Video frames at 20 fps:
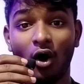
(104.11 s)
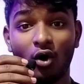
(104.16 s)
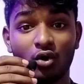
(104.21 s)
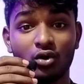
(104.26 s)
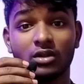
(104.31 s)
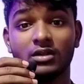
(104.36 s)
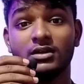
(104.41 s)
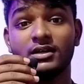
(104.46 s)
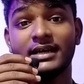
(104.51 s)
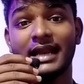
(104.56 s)

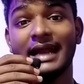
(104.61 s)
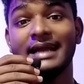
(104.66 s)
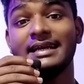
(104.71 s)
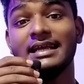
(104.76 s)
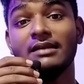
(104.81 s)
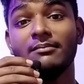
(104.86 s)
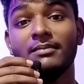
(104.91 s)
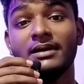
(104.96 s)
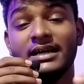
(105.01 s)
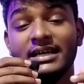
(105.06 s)
और
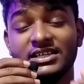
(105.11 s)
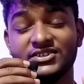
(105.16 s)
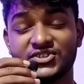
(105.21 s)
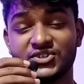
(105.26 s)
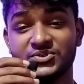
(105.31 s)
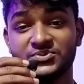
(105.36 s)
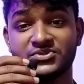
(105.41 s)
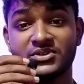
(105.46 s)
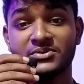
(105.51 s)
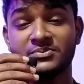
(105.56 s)
टाइटल में
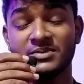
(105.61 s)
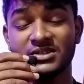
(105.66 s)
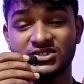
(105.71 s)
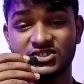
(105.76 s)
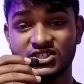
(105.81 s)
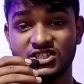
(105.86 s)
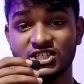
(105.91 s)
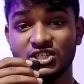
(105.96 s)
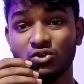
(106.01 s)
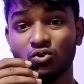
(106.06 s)
डिस्क्रिप्शन में
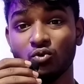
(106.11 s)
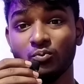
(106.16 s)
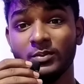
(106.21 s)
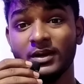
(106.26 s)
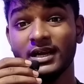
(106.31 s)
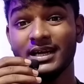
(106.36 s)
सी